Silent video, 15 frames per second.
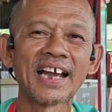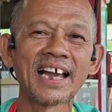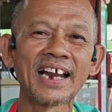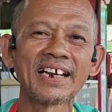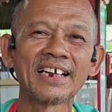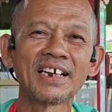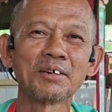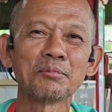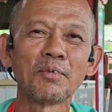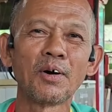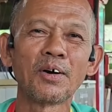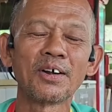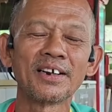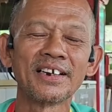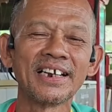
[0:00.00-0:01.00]
จักกันก็บ
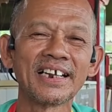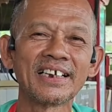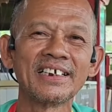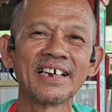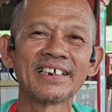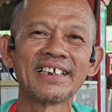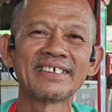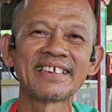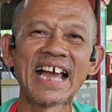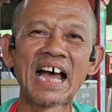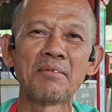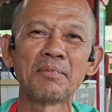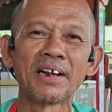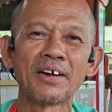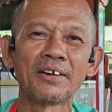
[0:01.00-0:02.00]
อกนี่เครื่องที่สา
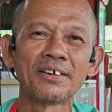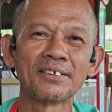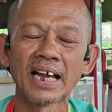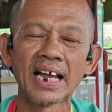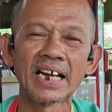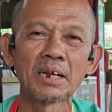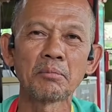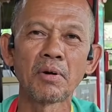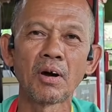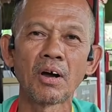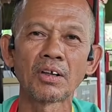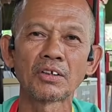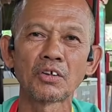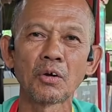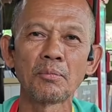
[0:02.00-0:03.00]
มแล้วคานในบ่อ
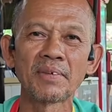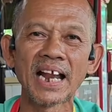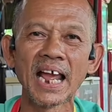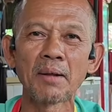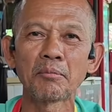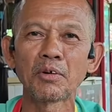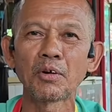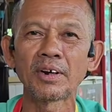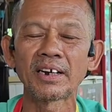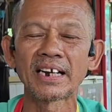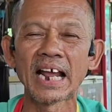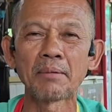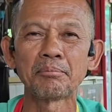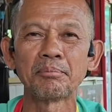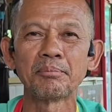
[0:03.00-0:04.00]
จมน้ำรถ
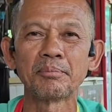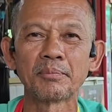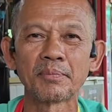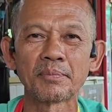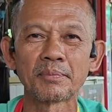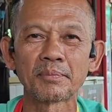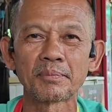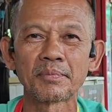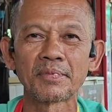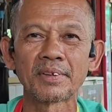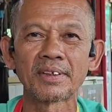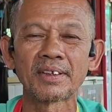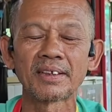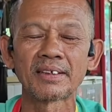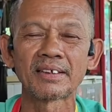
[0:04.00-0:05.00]
ดับ
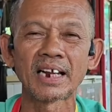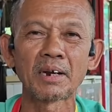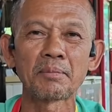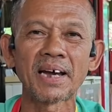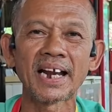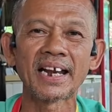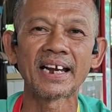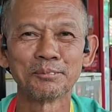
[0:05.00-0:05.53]
สารพัด